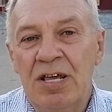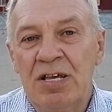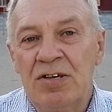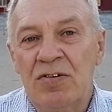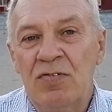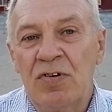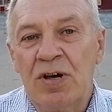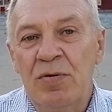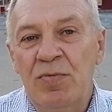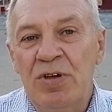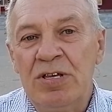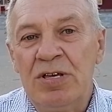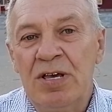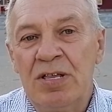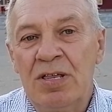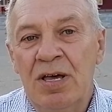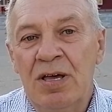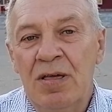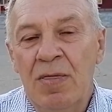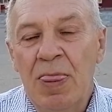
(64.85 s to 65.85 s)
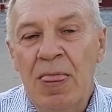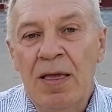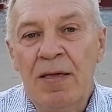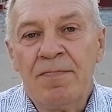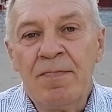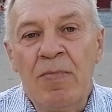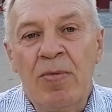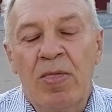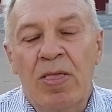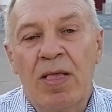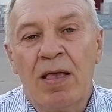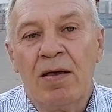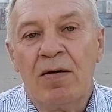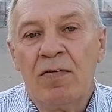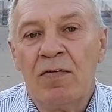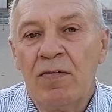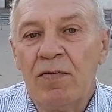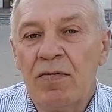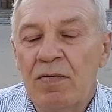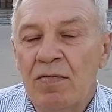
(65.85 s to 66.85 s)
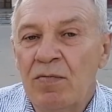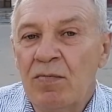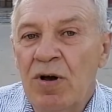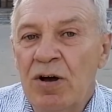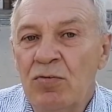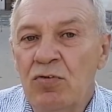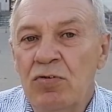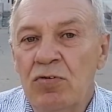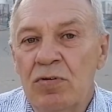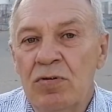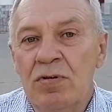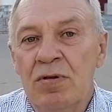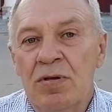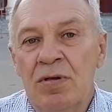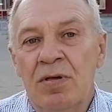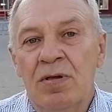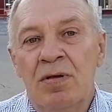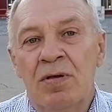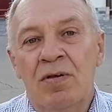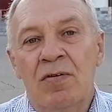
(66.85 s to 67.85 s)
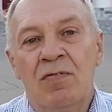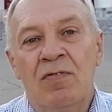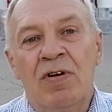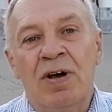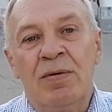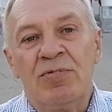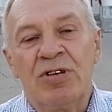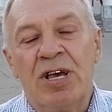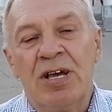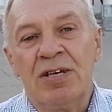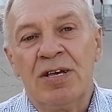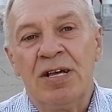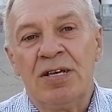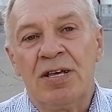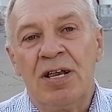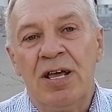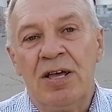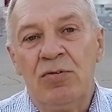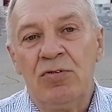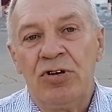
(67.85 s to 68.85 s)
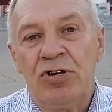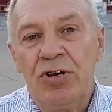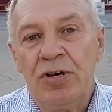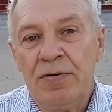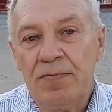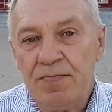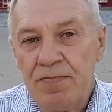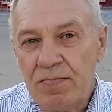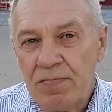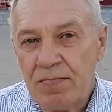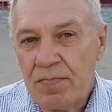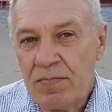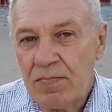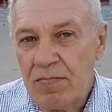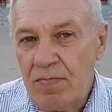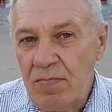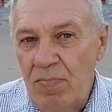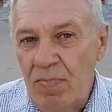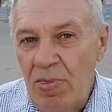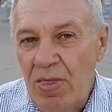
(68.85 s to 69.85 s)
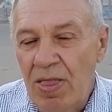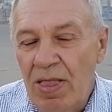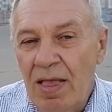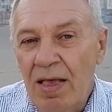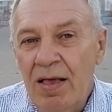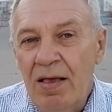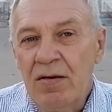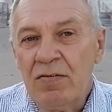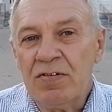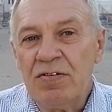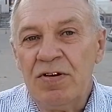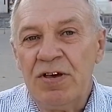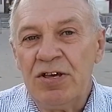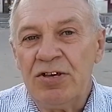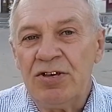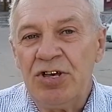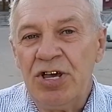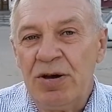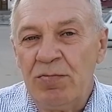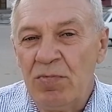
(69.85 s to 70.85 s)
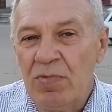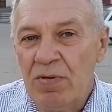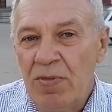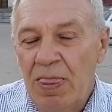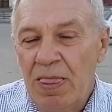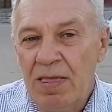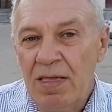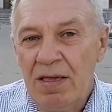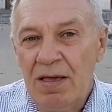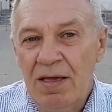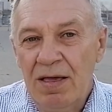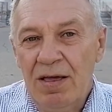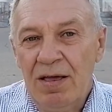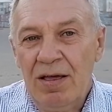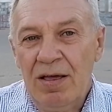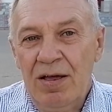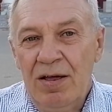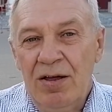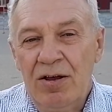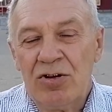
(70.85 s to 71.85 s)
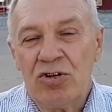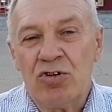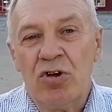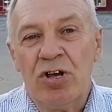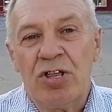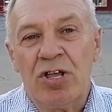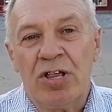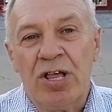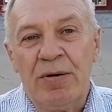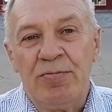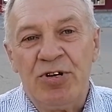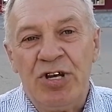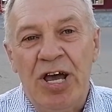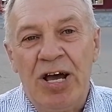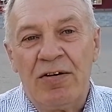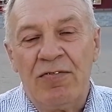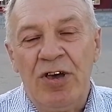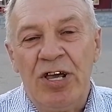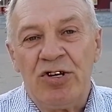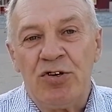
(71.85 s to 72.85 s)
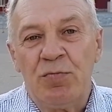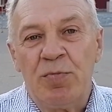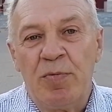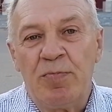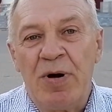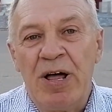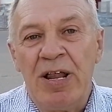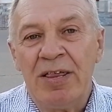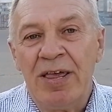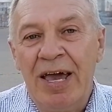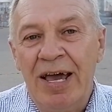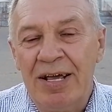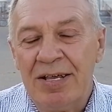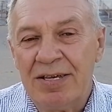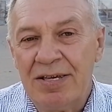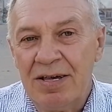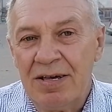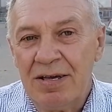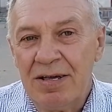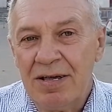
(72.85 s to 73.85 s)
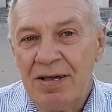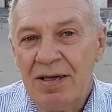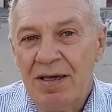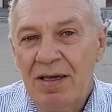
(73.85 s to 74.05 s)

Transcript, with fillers: Следственного комитета. Могу вам сказать следующее. В связи с тем, что этот общак вещим пополняется,